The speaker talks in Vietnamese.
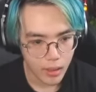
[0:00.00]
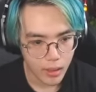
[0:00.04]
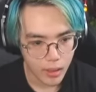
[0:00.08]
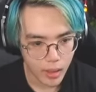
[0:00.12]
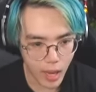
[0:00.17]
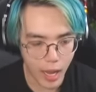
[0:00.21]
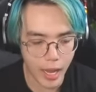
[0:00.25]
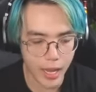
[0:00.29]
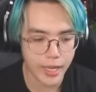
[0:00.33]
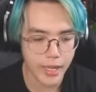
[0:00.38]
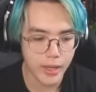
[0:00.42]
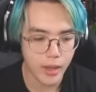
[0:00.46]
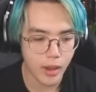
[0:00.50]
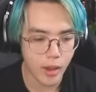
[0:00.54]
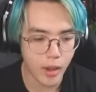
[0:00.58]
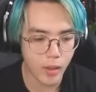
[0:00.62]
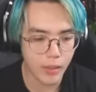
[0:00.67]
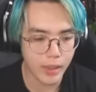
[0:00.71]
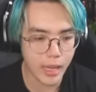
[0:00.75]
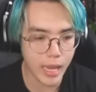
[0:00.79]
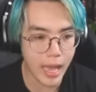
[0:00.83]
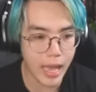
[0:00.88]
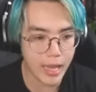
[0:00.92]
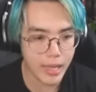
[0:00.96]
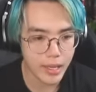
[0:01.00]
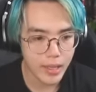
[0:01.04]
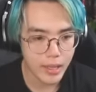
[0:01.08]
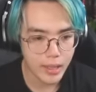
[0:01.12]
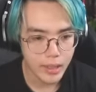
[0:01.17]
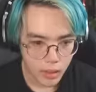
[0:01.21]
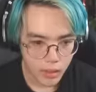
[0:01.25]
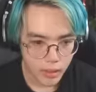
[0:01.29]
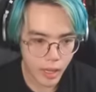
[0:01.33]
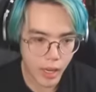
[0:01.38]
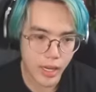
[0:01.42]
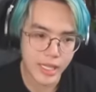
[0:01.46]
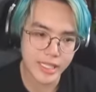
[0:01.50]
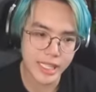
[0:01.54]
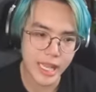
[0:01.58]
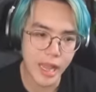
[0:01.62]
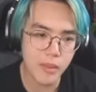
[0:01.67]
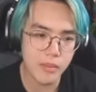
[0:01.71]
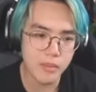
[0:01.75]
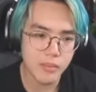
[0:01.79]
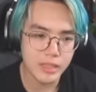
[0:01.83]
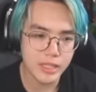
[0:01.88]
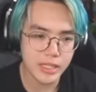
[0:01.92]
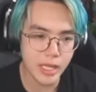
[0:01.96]
rồi ok rồi
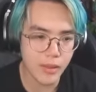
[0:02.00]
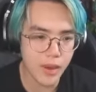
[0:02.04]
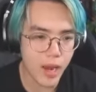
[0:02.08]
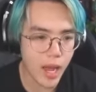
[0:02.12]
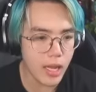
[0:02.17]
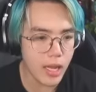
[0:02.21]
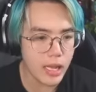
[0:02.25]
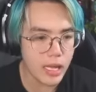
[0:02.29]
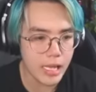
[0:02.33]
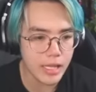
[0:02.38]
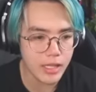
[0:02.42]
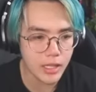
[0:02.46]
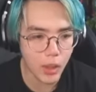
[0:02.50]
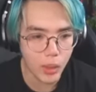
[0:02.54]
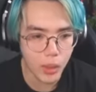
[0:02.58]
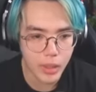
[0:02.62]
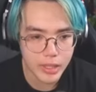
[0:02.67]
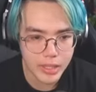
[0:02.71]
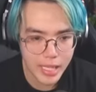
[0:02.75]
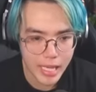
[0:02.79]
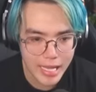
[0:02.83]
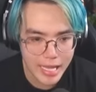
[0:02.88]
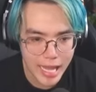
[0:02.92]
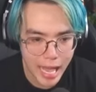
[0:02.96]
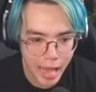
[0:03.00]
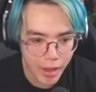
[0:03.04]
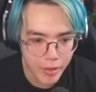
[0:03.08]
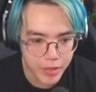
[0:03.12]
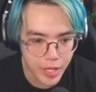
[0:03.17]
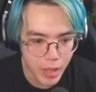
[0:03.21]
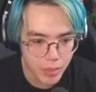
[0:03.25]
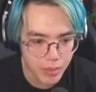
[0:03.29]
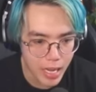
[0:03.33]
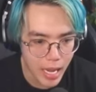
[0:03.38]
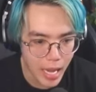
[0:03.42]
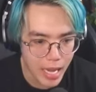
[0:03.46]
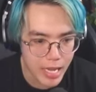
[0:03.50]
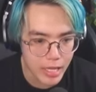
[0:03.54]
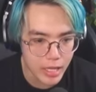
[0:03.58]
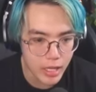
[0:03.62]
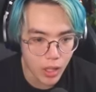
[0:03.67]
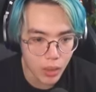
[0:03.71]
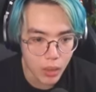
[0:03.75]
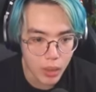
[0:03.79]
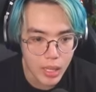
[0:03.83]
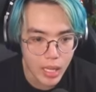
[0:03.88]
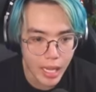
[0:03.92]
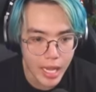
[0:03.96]
xong sau là tôi sẽ vào trong đây
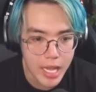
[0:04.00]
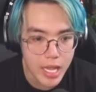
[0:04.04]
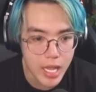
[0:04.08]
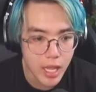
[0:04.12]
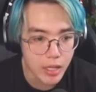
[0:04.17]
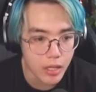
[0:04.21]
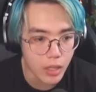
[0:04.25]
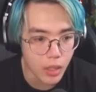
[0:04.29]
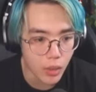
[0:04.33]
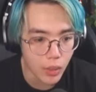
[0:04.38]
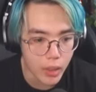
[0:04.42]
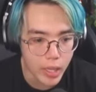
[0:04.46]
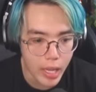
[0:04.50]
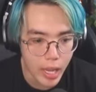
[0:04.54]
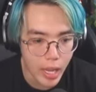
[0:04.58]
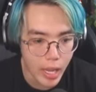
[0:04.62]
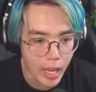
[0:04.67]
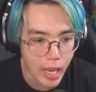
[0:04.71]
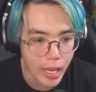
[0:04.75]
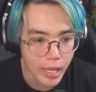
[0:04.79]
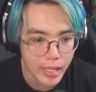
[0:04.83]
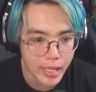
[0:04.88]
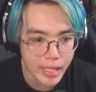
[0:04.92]
tôi lấy cho tôi uh,